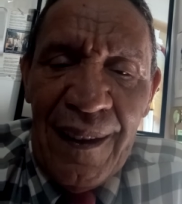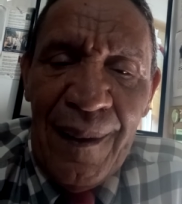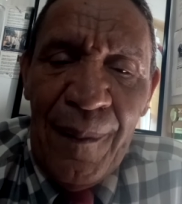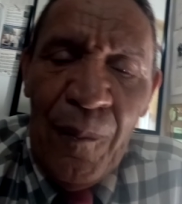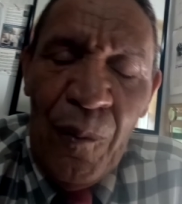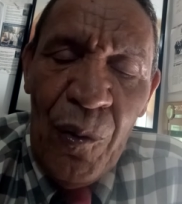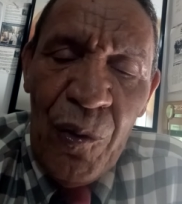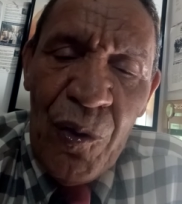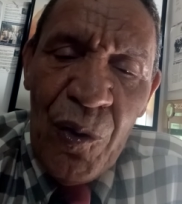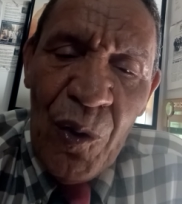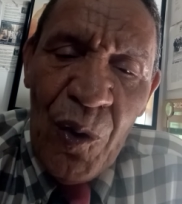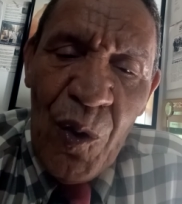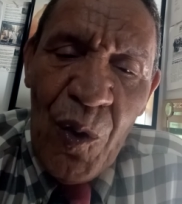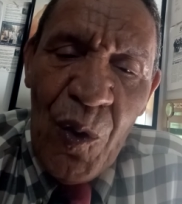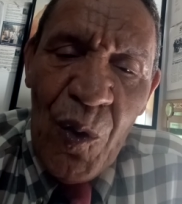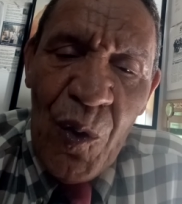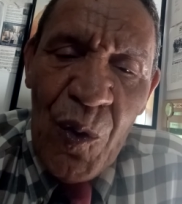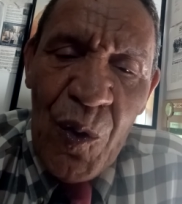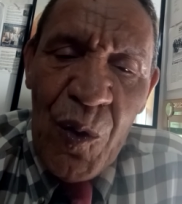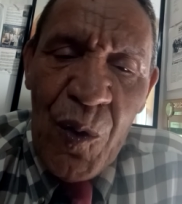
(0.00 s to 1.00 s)
y
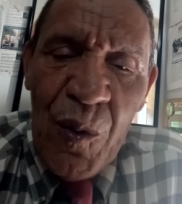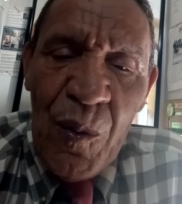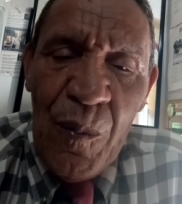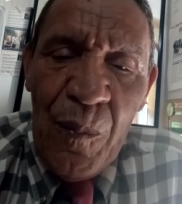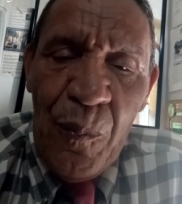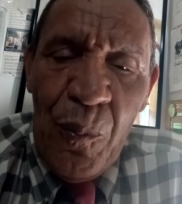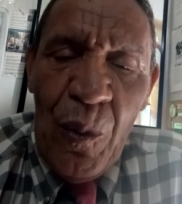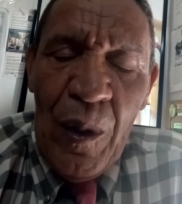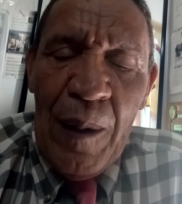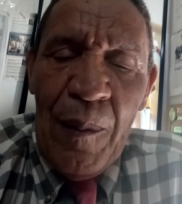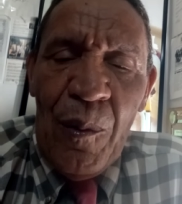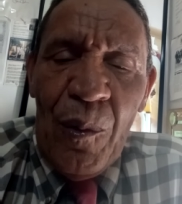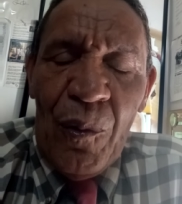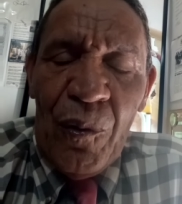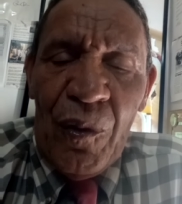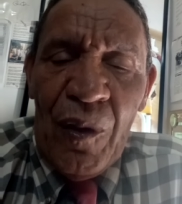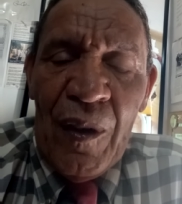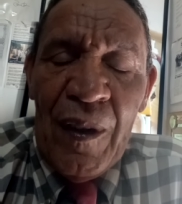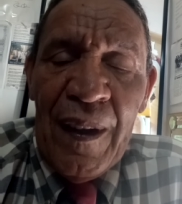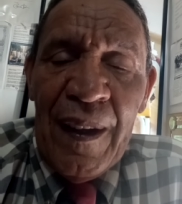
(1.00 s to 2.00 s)
muchos
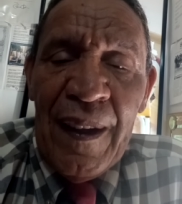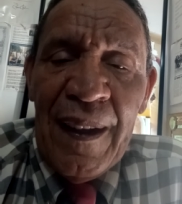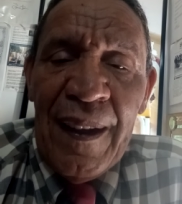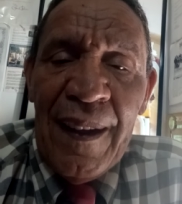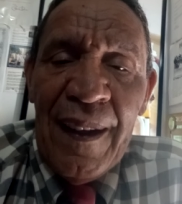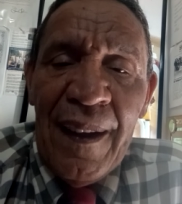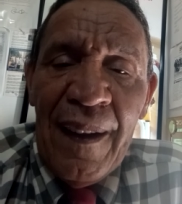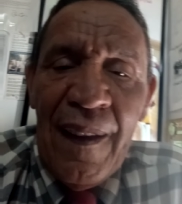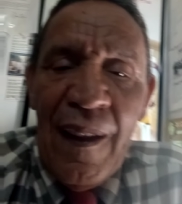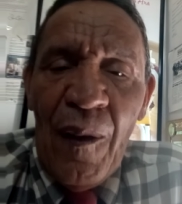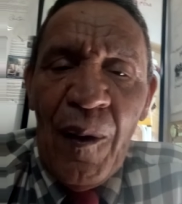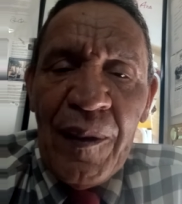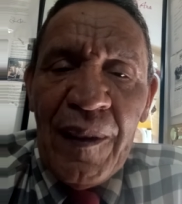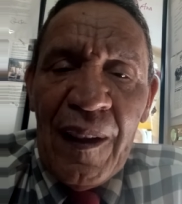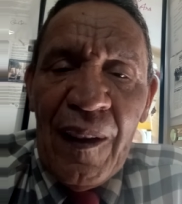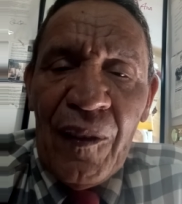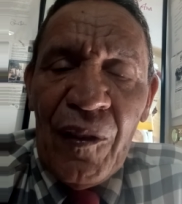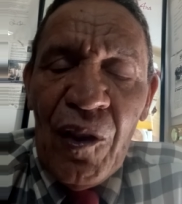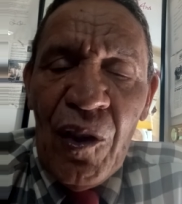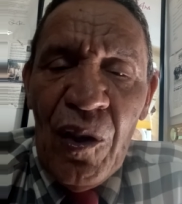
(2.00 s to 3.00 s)
pueblos de
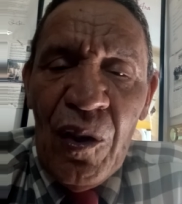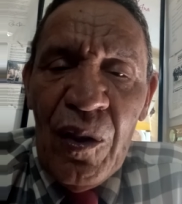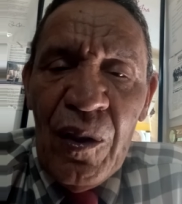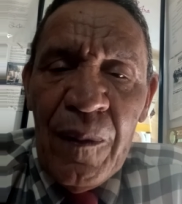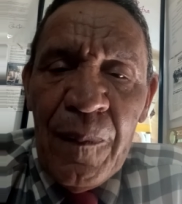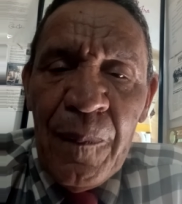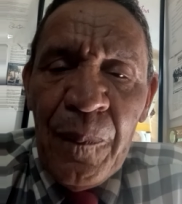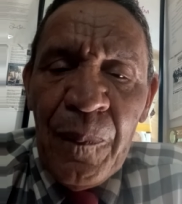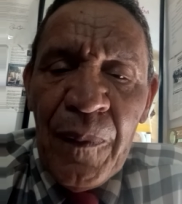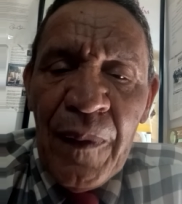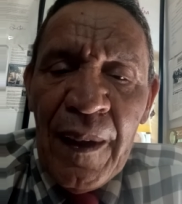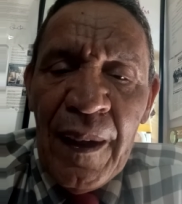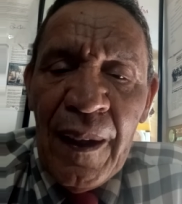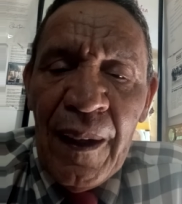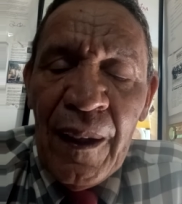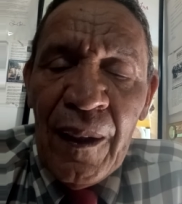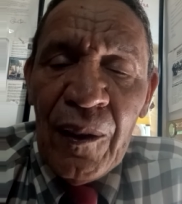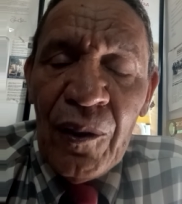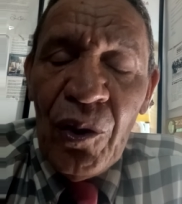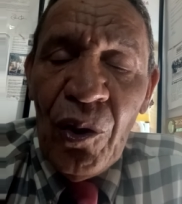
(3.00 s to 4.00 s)
nuestra nación,
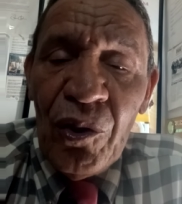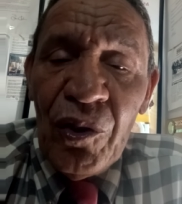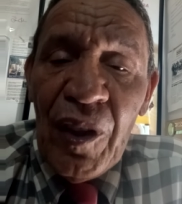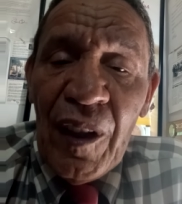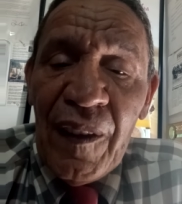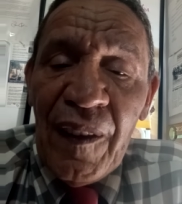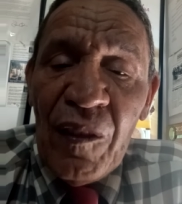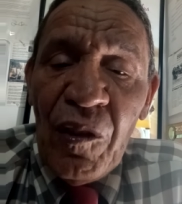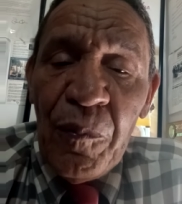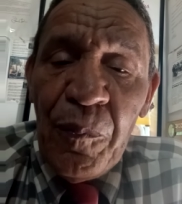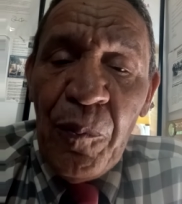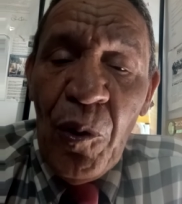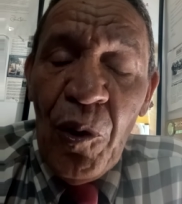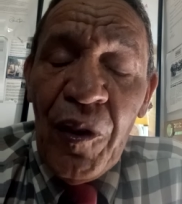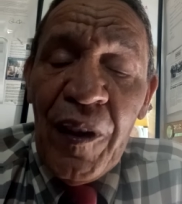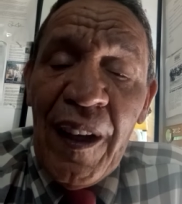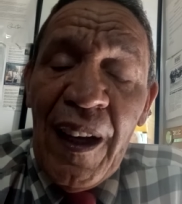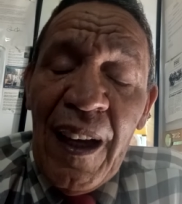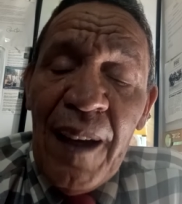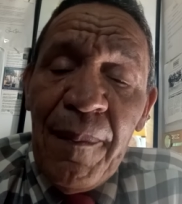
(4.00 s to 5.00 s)
donde se
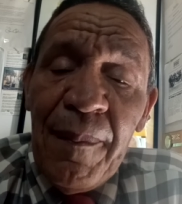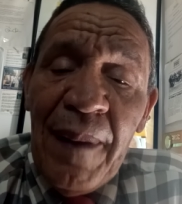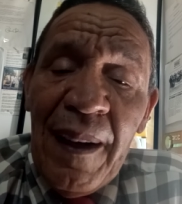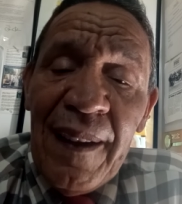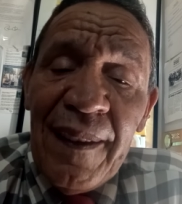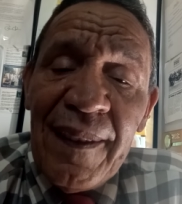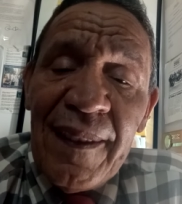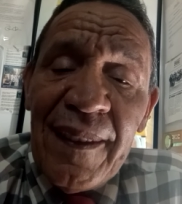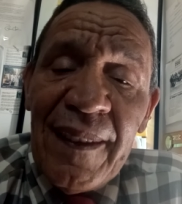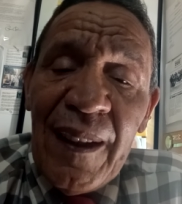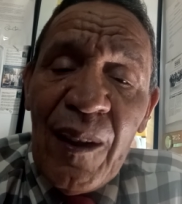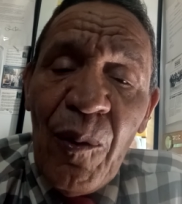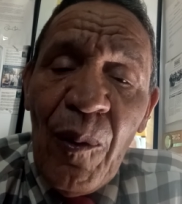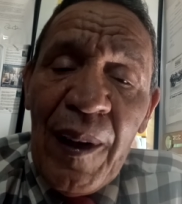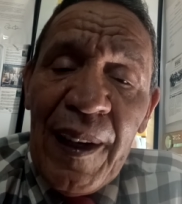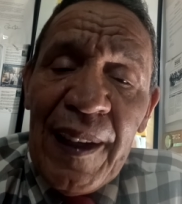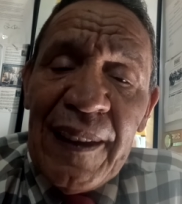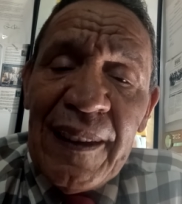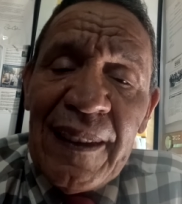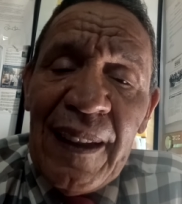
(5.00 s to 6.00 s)
supone hay más de
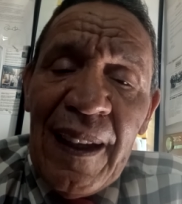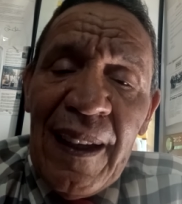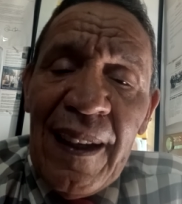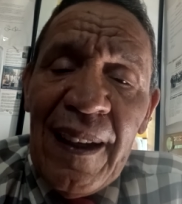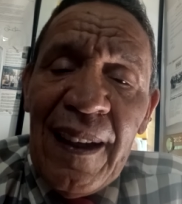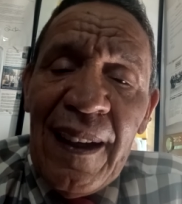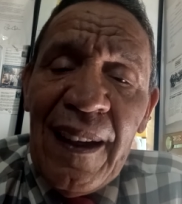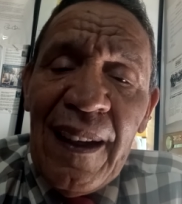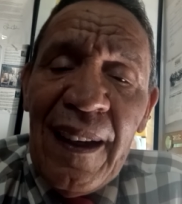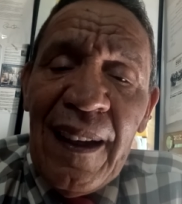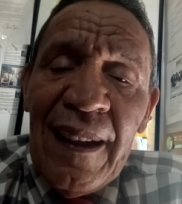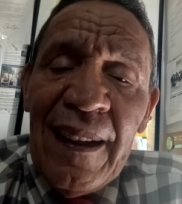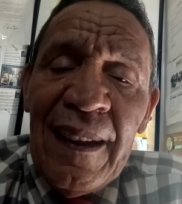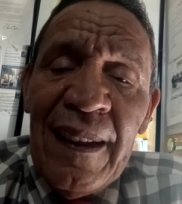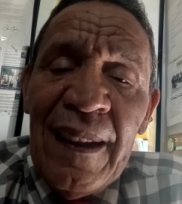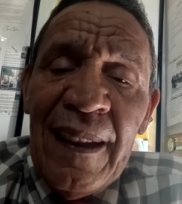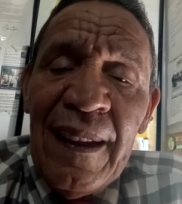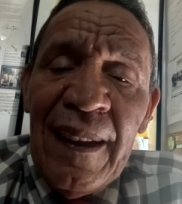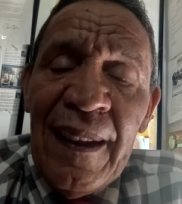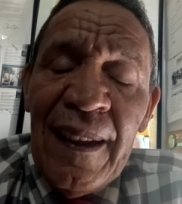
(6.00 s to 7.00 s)
40
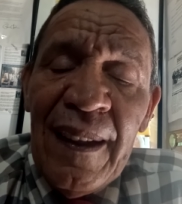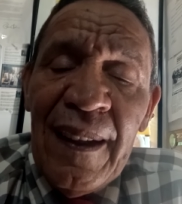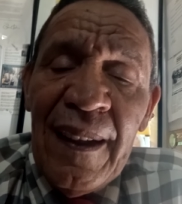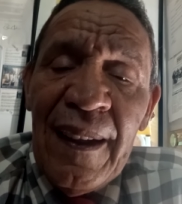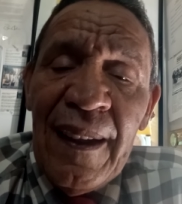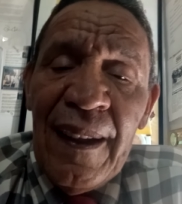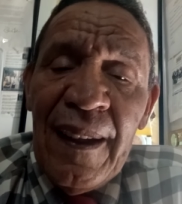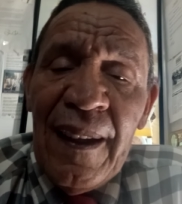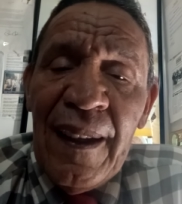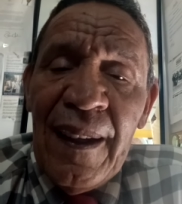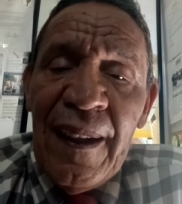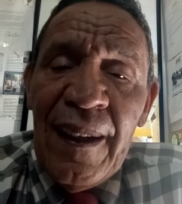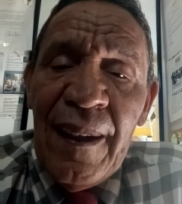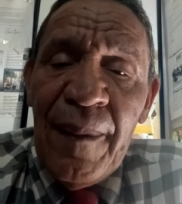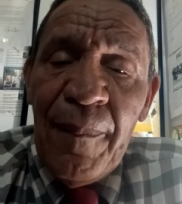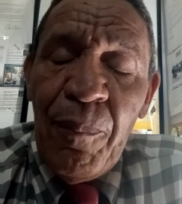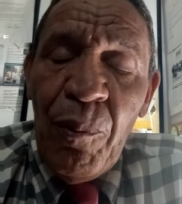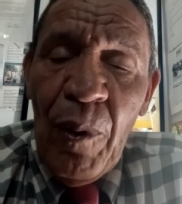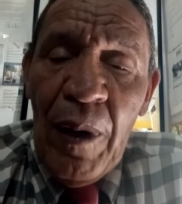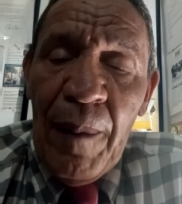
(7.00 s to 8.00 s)

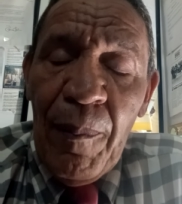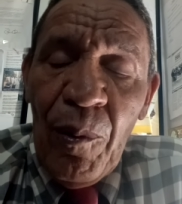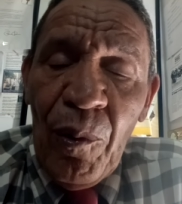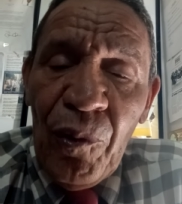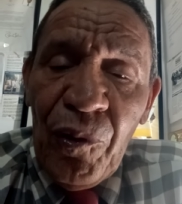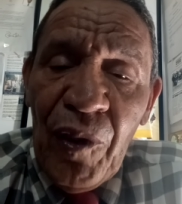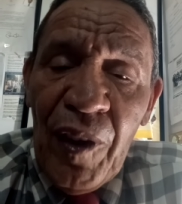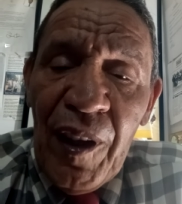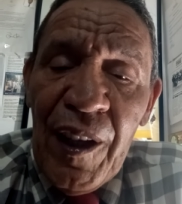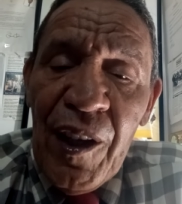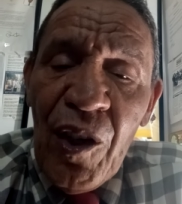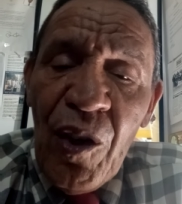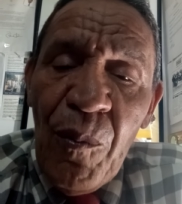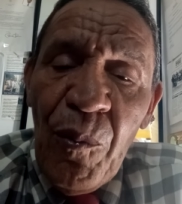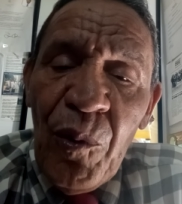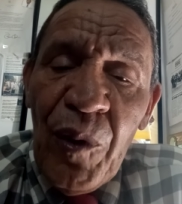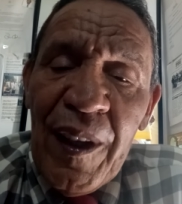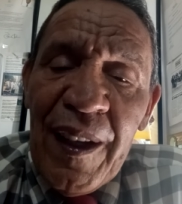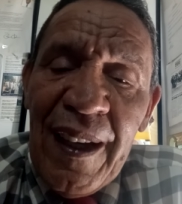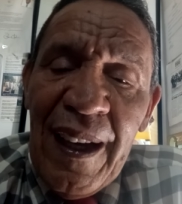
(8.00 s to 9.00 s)
pueblos
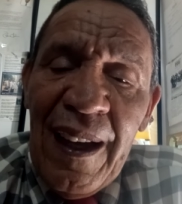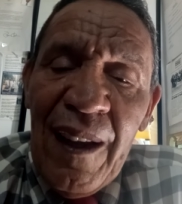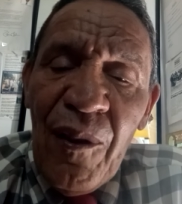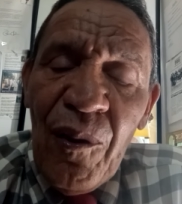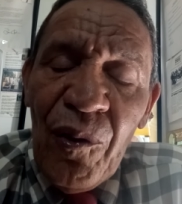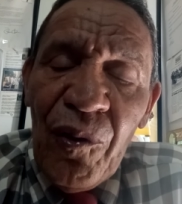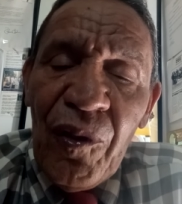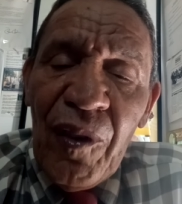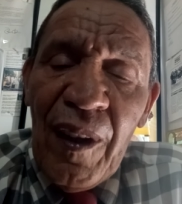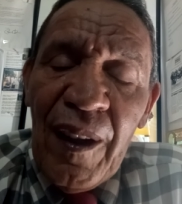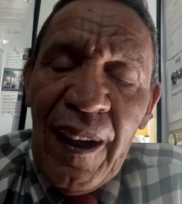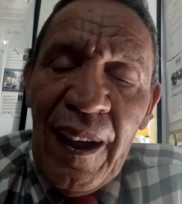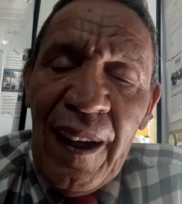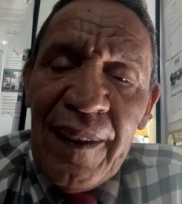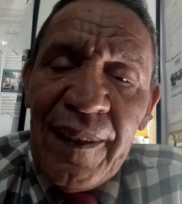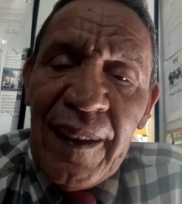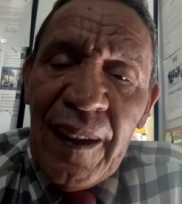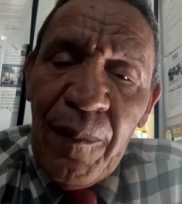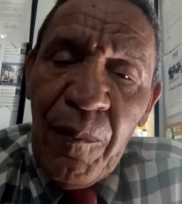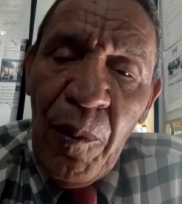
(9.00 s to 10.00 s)
incomunicados
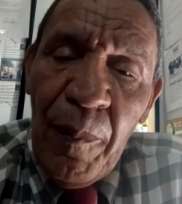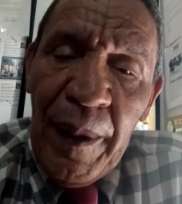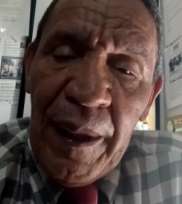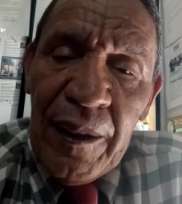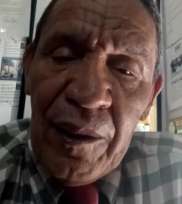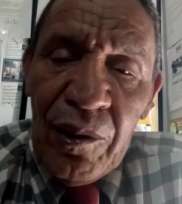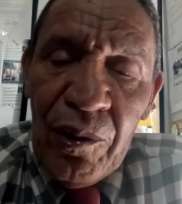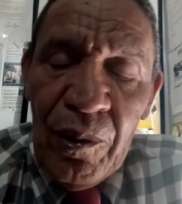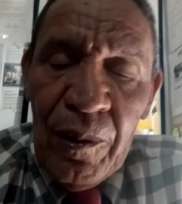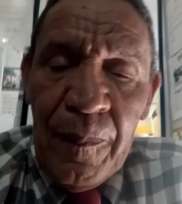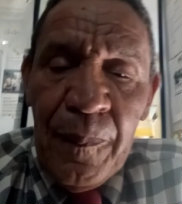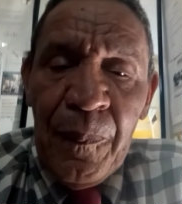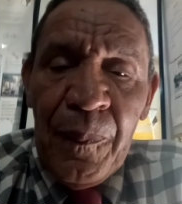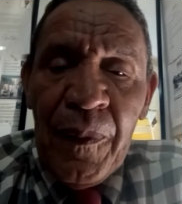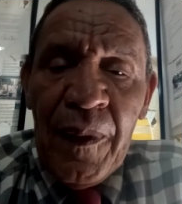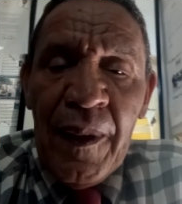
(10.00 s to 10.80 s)
hasta el momento.